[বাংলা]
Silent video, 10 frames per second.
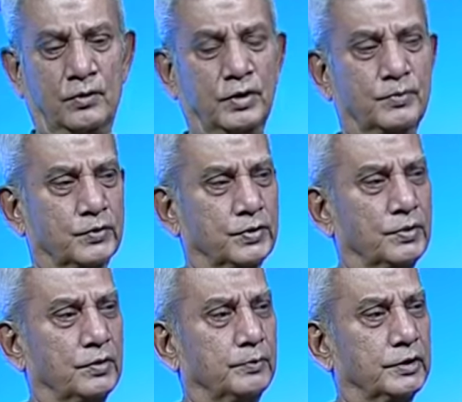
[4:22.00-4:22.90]

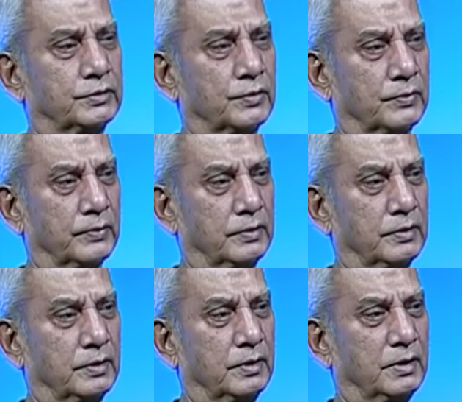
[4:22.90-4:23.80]
হরিপ্রসন্ন মিত্র রোড
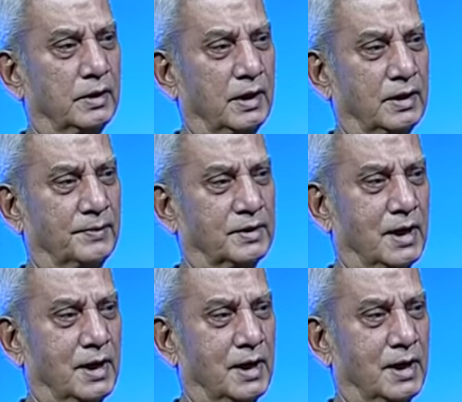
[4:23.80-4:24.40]
এটা আমার